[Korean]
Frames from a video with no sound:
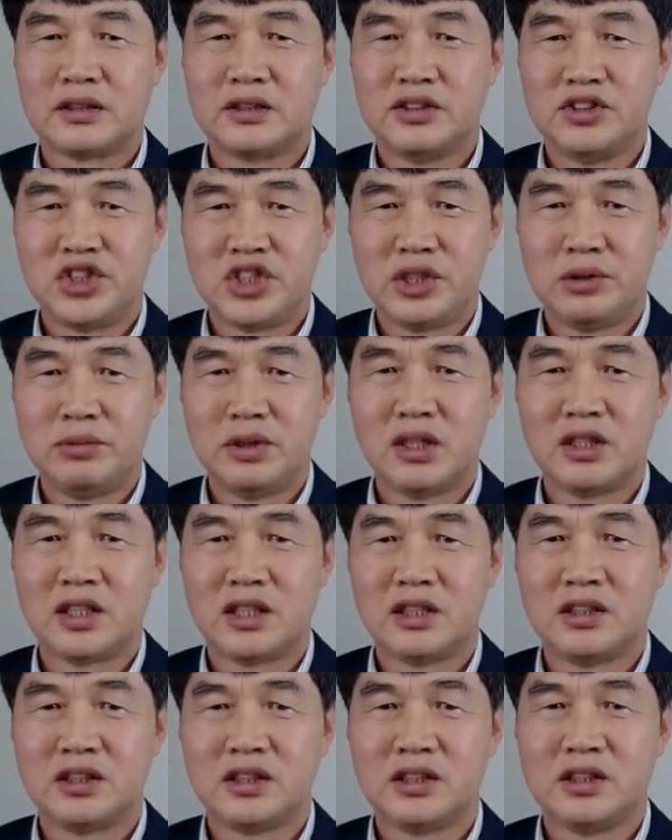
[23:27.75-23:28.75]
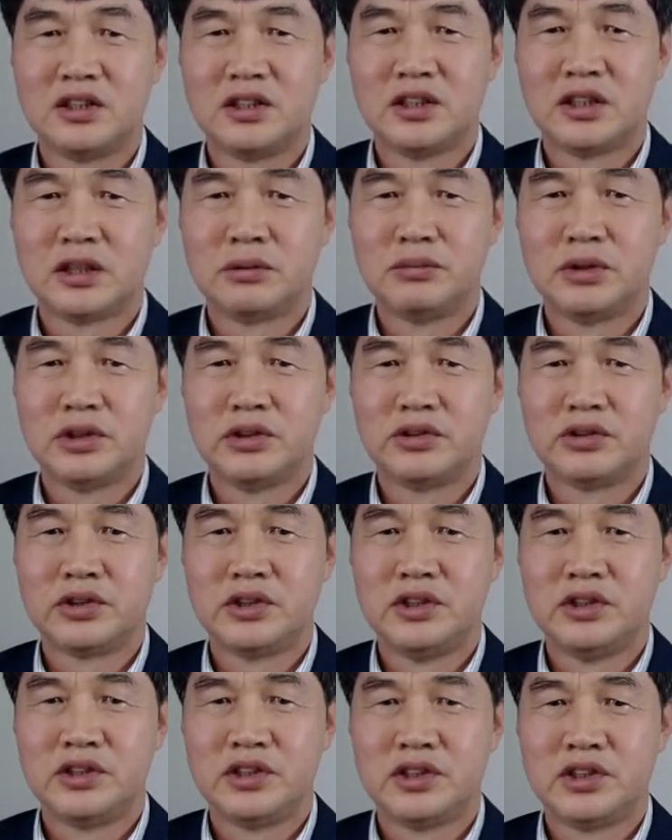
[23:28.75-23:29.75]
그 10일간 기다리면서
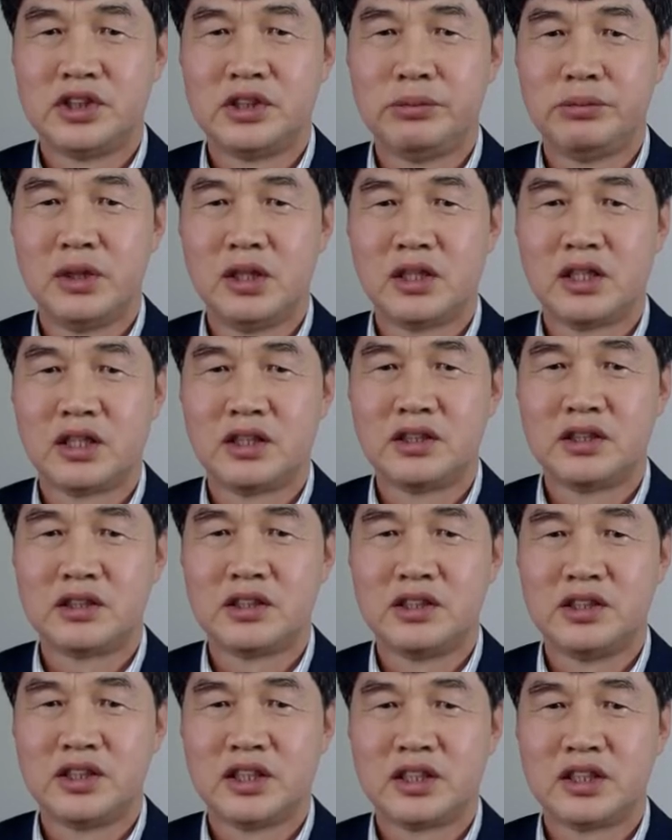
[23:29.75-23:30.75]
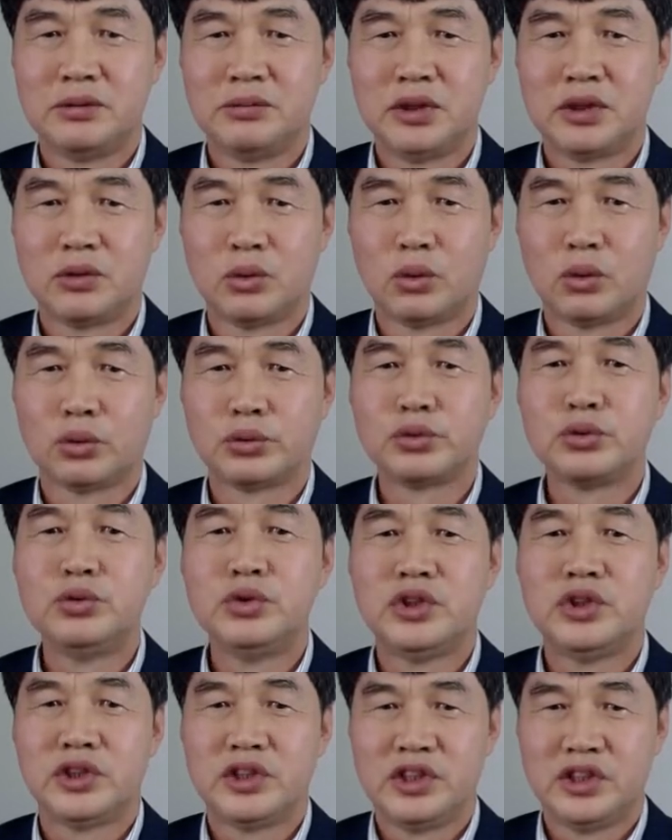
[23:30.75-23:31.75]
이제 10일간 기다리면
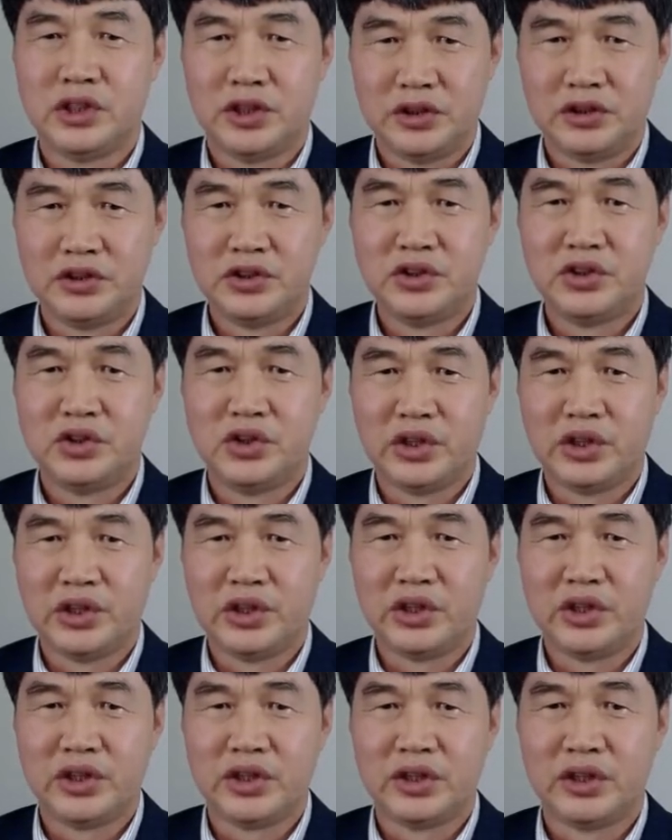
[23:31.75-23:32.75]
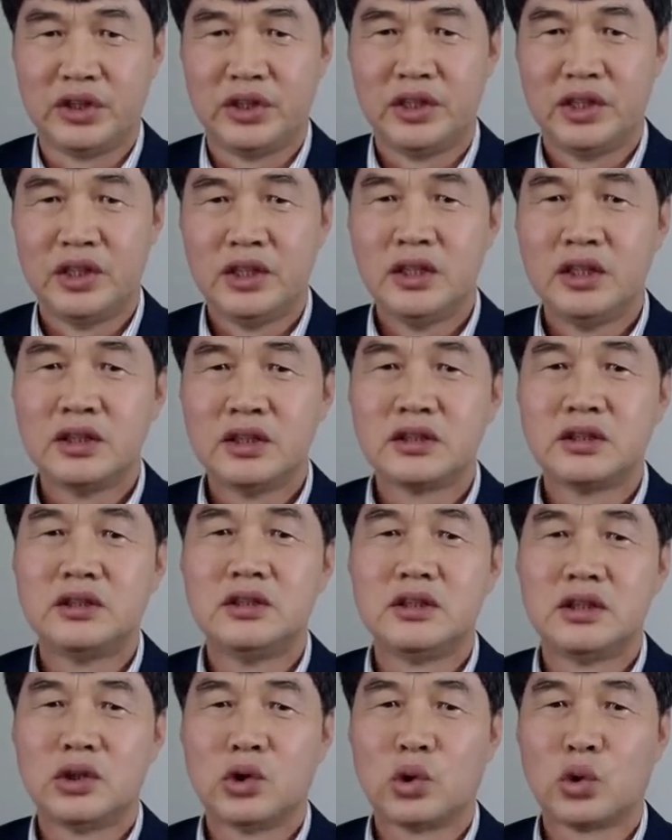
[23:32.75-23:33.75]
오순절이 되는데
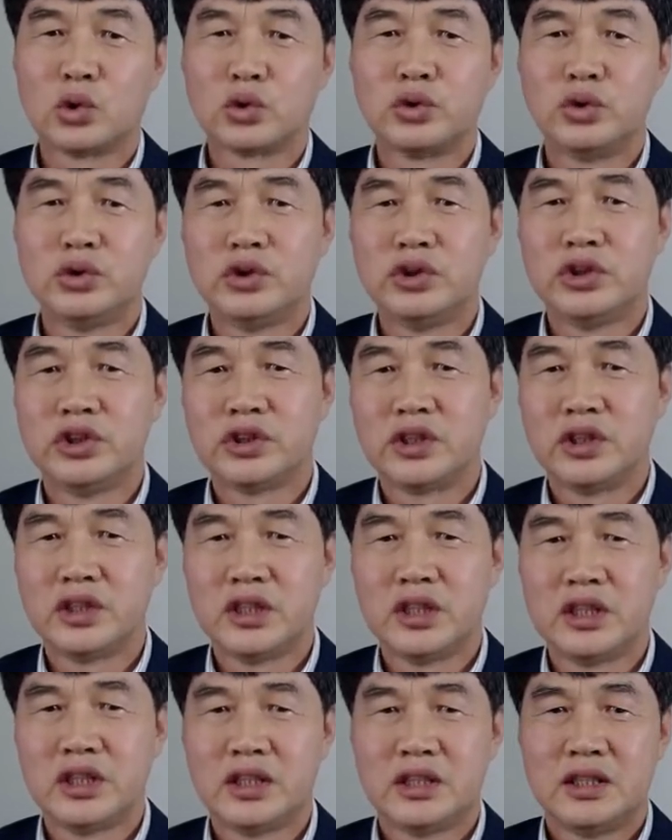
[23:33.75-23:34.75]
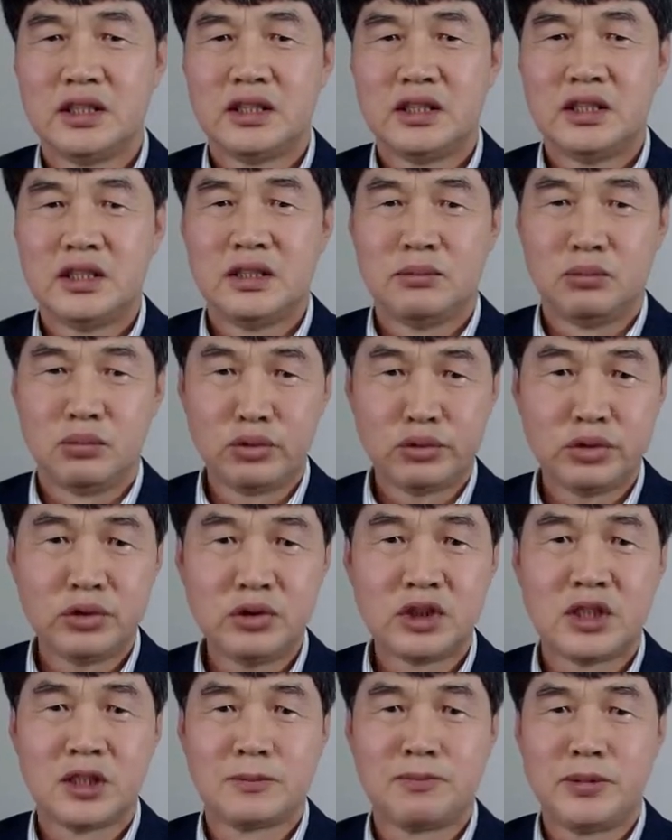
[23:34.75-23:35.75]
그 오순절에
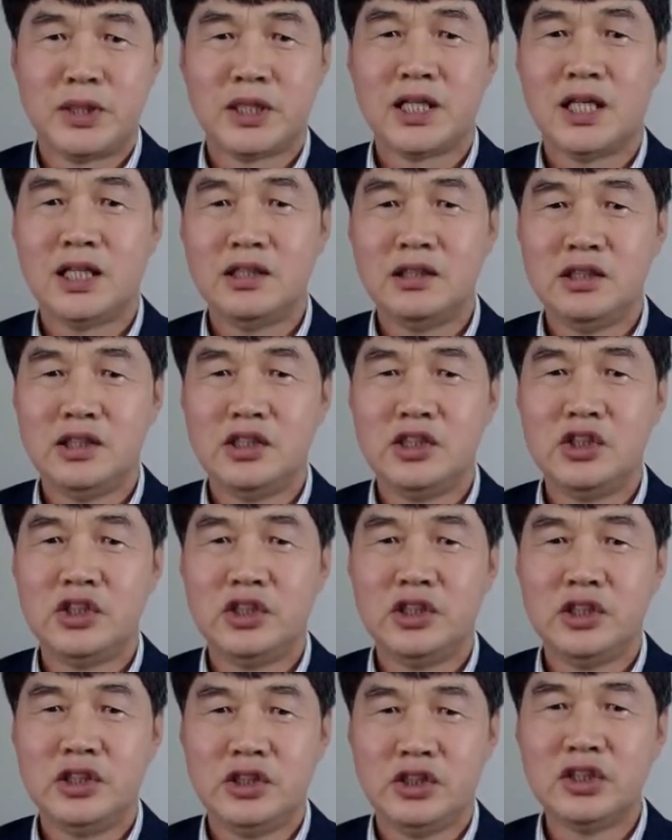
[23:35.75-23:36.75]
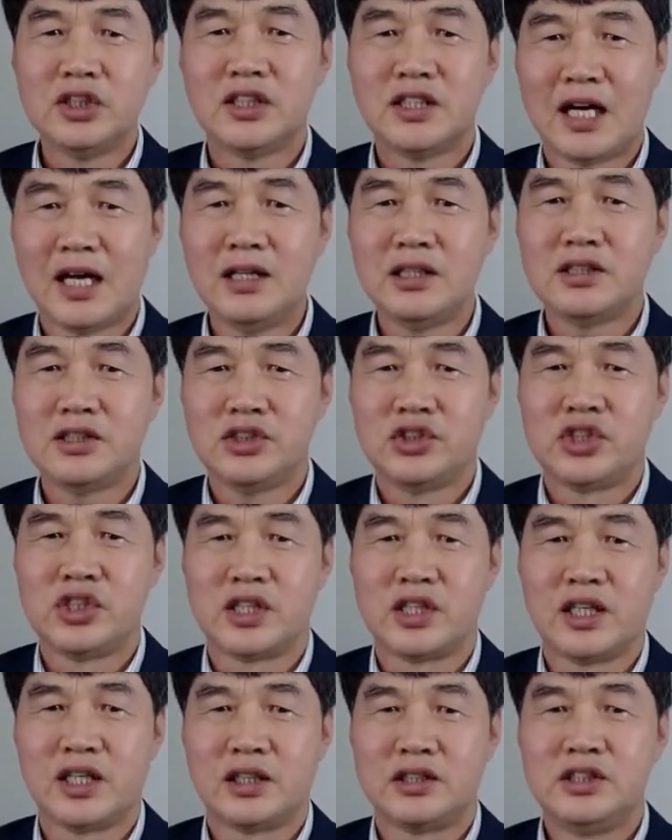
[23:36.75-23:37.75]
무슨 특별한 일이 일어날 것이다.